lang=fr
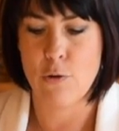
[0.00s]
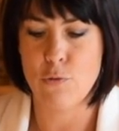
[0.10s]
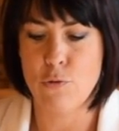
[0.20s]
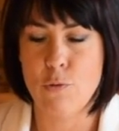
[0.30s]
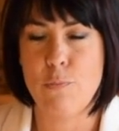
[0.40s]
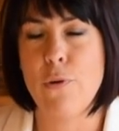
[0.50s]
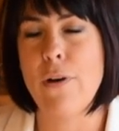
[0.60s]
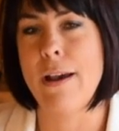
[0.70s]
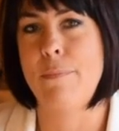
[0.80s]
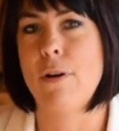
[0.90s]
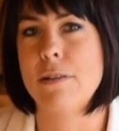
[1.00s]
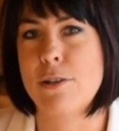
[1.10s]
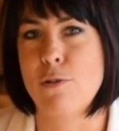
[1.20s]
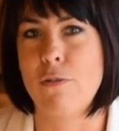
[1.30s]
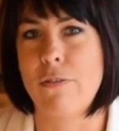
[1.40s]
où peu importe
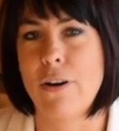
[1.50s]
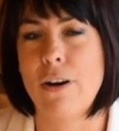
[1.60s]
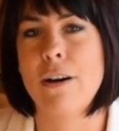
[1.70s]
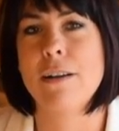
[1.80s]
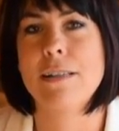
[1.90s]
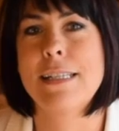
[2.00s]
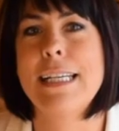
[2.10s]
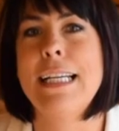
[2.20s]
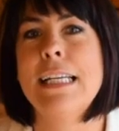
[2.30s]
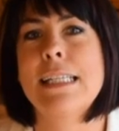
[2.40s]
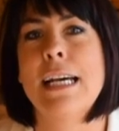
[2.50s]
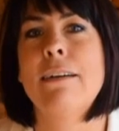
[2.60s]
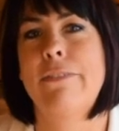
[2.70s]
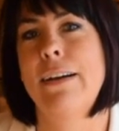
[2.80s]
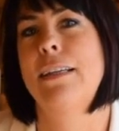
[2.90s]
ce qu'on fera, c'est les
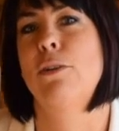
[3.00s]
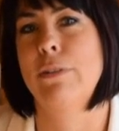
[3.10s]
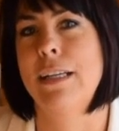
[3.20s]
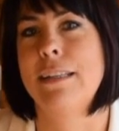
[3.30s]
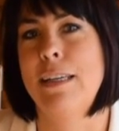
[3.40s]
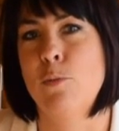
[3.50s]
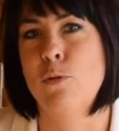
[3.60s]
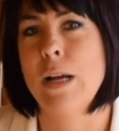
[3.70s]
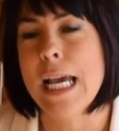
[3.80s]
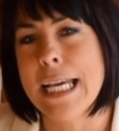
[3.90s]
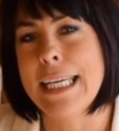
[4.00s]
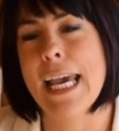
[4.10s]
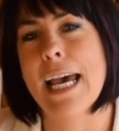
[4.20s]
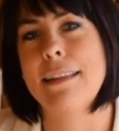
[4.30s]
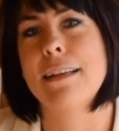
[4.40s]
enfants qui ont le dernier mot.
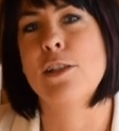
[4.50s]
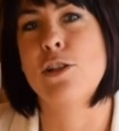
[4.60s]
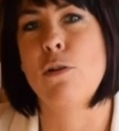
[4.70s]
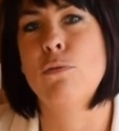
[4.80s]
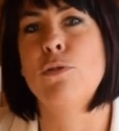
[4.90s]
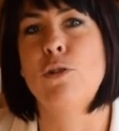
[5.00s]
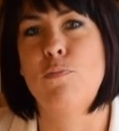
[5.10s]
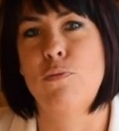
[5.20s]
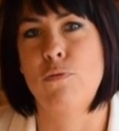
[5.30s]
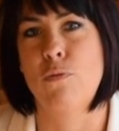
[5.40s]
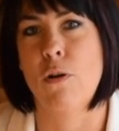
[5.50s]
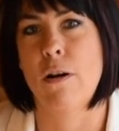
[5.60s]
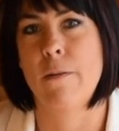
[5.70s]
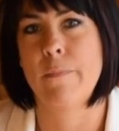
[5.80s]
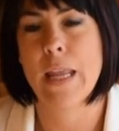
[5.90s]
Quatre zones de
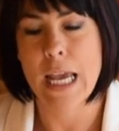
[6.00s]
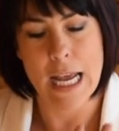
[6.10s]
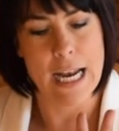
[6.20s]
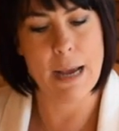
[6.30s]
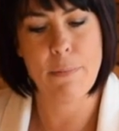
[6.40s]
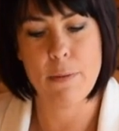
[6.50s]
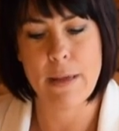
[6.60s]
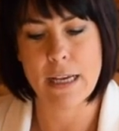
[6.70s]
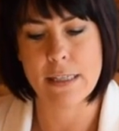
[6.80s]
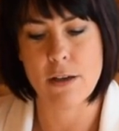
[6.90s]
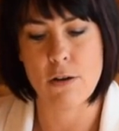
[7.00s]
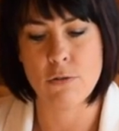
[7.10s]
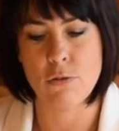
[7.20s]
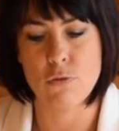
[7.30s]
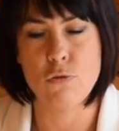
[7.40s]
pouvoir. La première
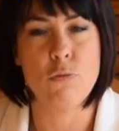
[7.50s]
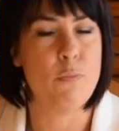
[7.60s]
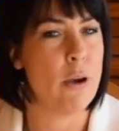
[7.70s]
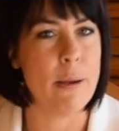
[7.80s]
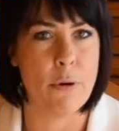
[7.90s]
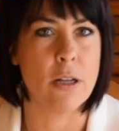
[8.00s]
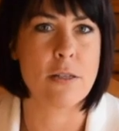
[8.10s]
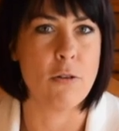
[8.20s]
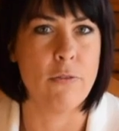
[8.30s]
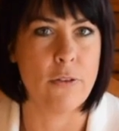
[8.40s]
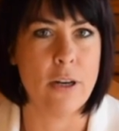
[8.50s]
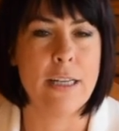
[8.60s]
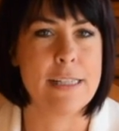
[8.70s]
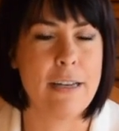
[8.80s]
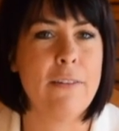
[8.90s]
zone où, peu importe ce qu'on fera,
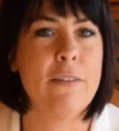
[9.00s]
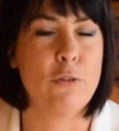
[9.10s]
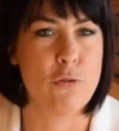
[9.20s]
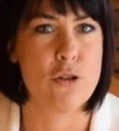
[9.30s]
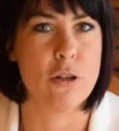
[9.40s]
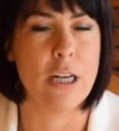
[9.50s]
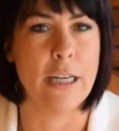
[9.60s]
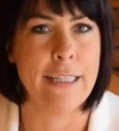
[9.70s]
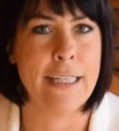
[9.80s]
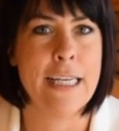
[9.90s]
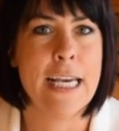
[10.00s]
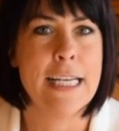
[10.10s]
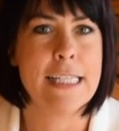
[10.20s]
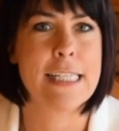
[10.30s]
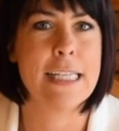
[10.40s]
les enfants vont toujours gagner,
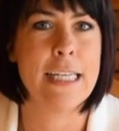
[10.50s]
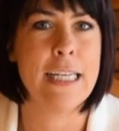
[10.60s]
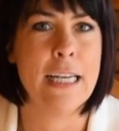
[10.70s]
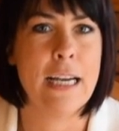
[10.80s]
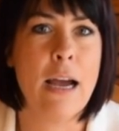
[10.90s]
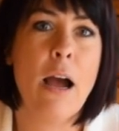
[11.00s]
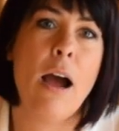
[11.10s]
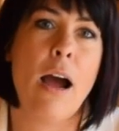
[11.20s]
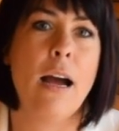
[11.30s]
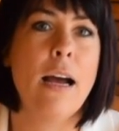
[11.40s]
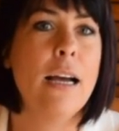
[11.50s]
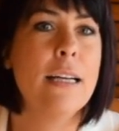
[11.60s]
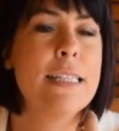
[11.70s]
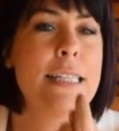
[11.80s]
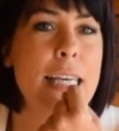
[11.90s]
c'est
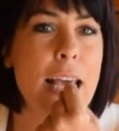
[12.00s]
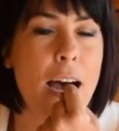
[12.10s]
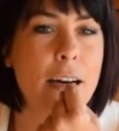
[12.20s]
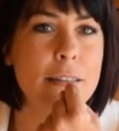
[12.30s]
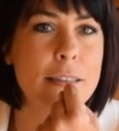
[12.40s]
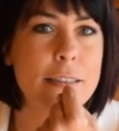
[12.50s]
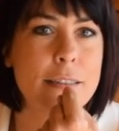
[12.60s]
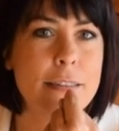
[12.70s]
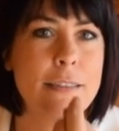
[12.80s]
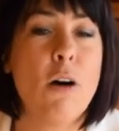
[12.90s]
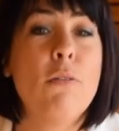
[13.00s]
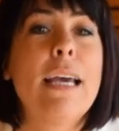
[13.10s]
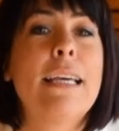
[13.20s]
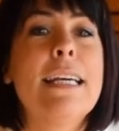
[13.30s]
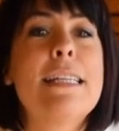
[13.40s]
ce qui entre. Donc,
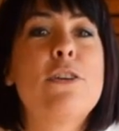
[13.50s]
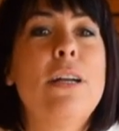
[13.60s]
qu'est-ce que